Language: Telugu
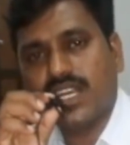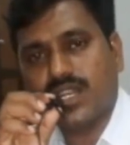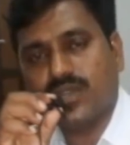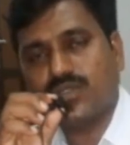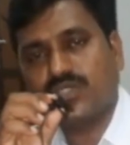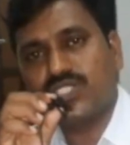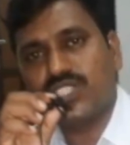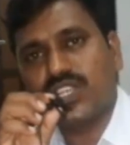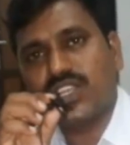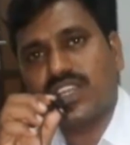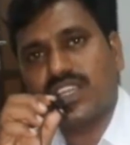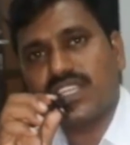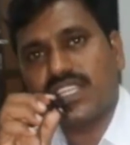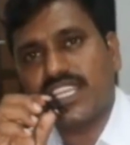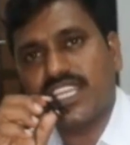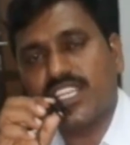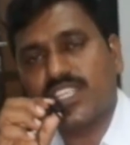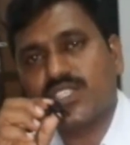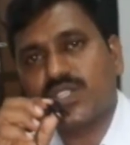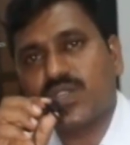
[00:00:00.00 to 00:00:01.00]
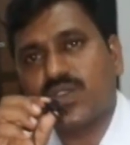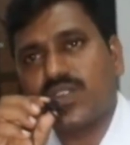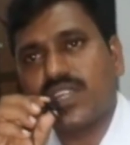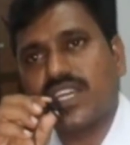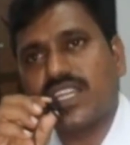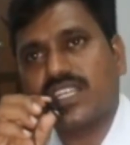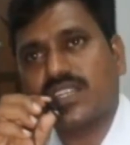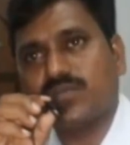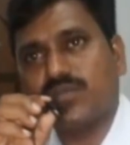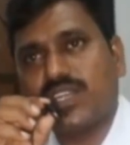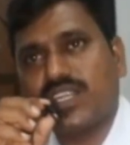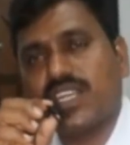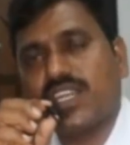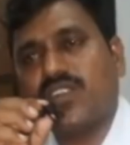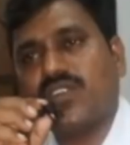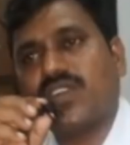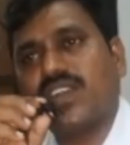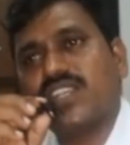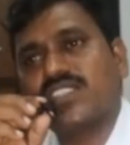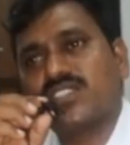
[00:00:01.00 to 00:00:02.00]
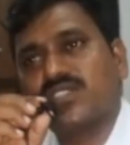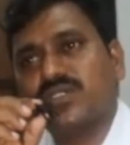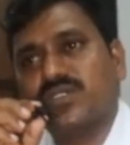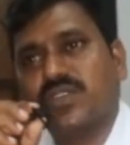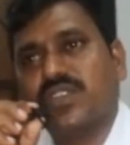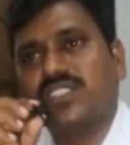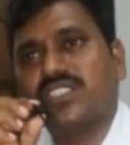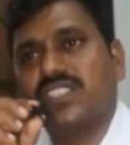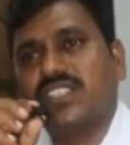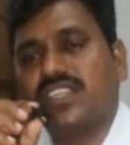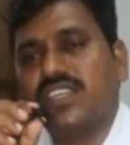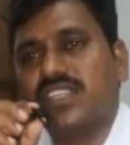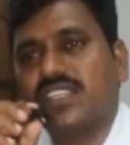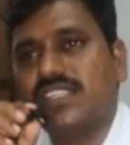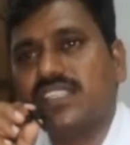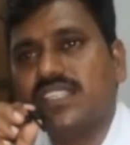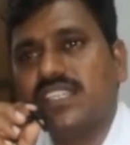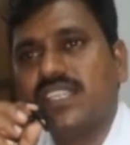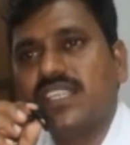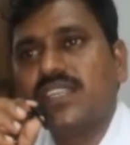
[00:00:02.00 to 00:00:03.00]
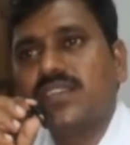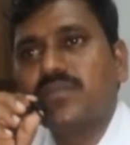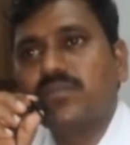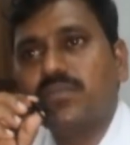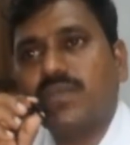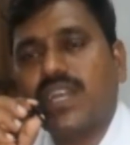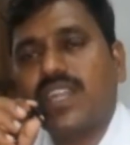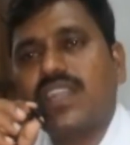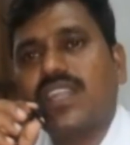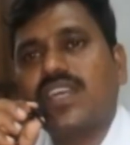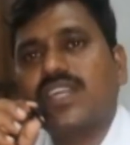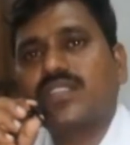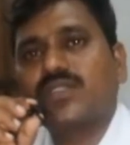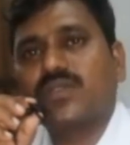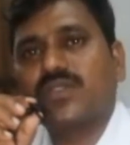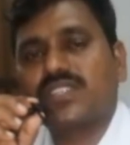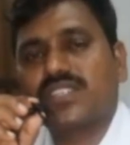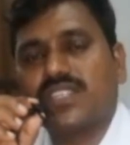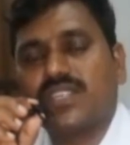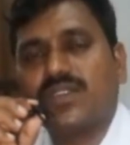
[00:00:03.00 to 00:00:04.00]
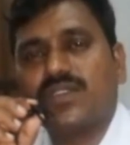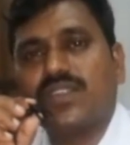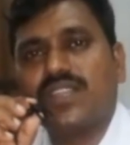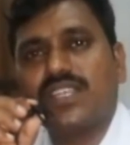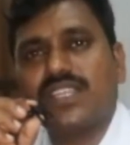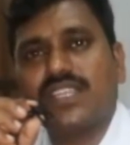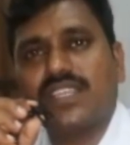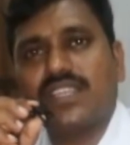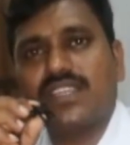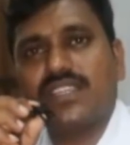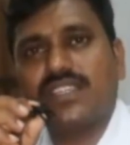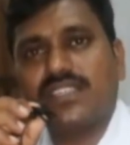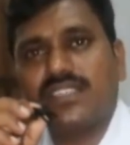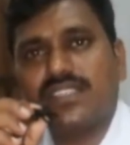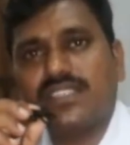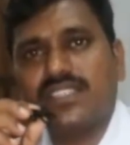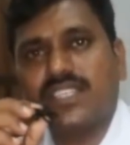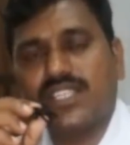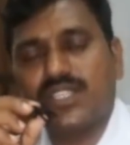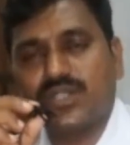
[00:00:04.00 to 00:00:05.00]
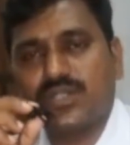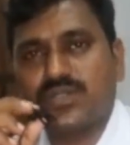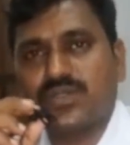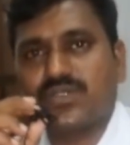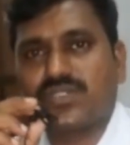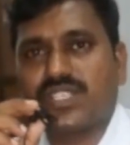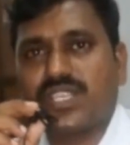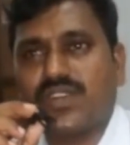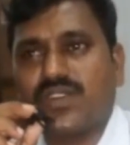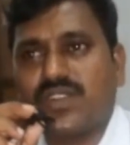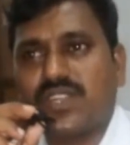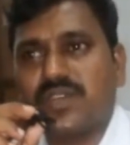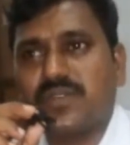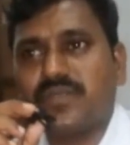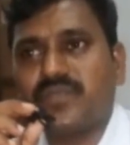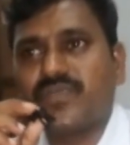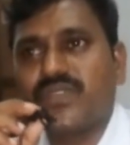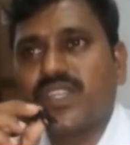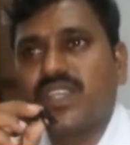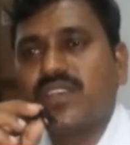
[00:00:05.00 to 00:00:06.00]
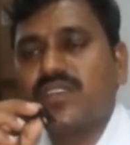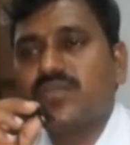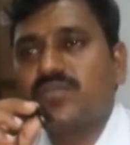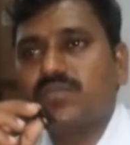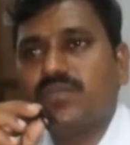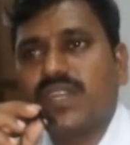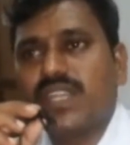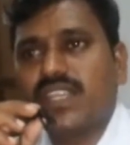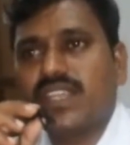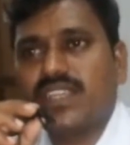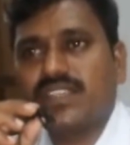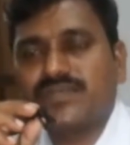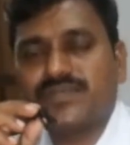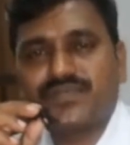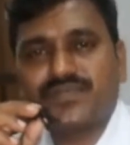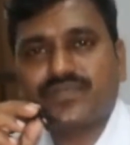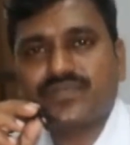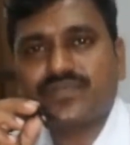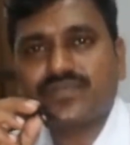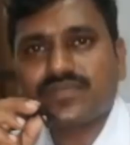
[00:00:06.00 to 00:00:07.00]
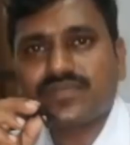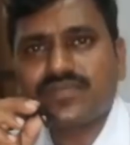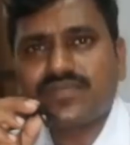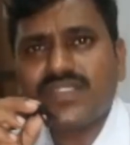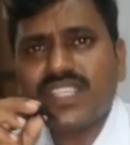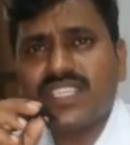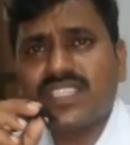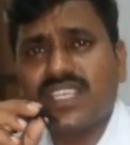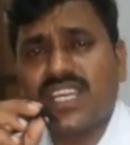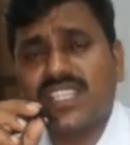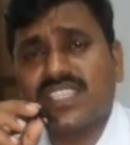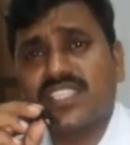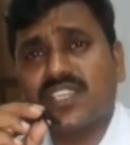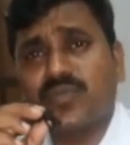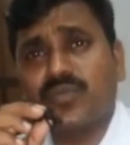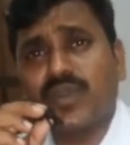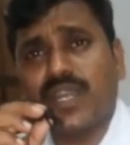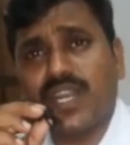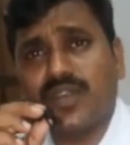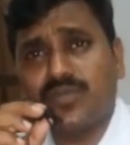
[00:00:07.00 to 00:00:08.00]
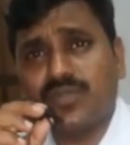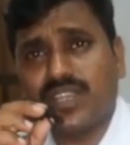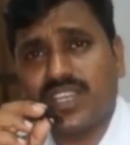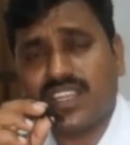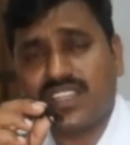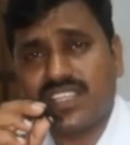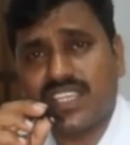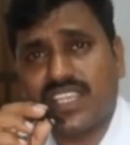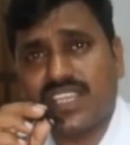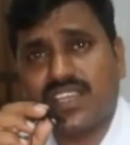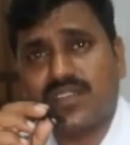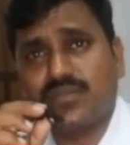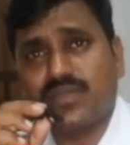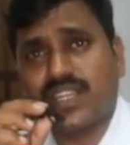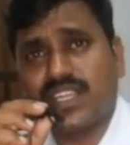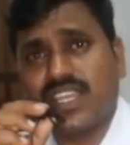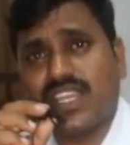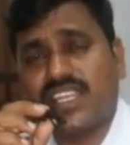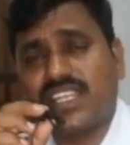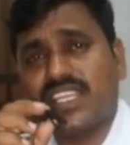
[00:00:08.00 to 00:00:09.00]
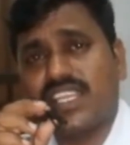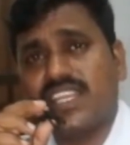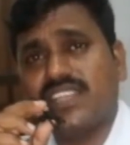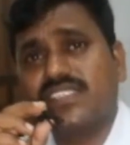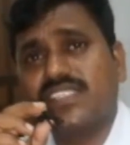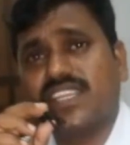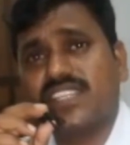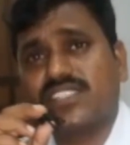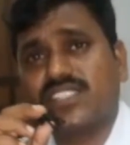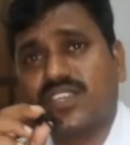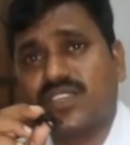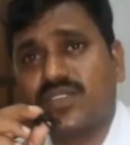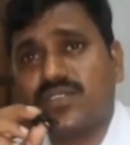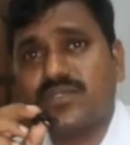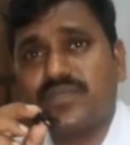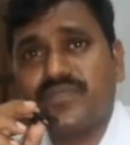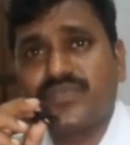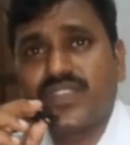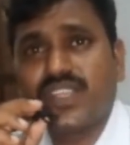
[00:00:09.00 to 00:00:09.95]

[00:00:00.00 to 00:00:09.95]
ఆ ఉద్యోగాలను గెలుచుకోవడానికి మాకు అవకాశం దొరుకుతుందని మరలా తృష్ణగొని ఎదురు చూస్తూ ఉన్నాం మరి ఇదంతా బాబు గారి దయ మరి ఆయన ఏం చేస్తారు